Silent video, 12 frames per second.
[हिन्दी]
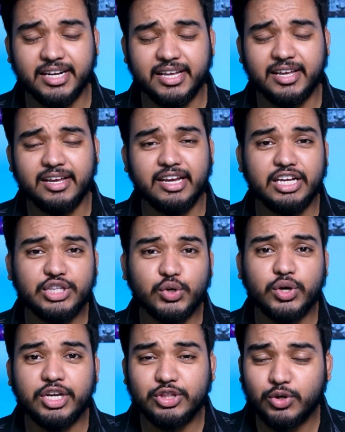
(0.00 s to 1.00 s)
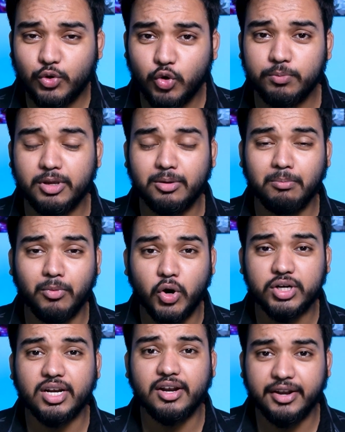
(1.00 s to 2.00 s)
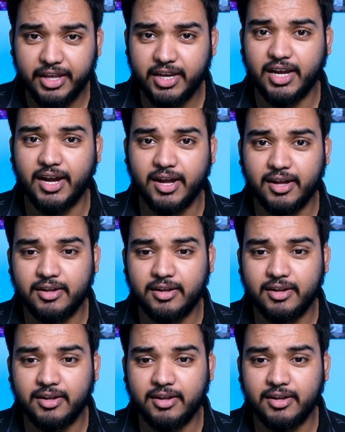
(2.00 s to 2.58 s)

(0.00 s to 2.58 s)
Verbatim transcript: थ्री हितो हितो नोमी मॉडल निका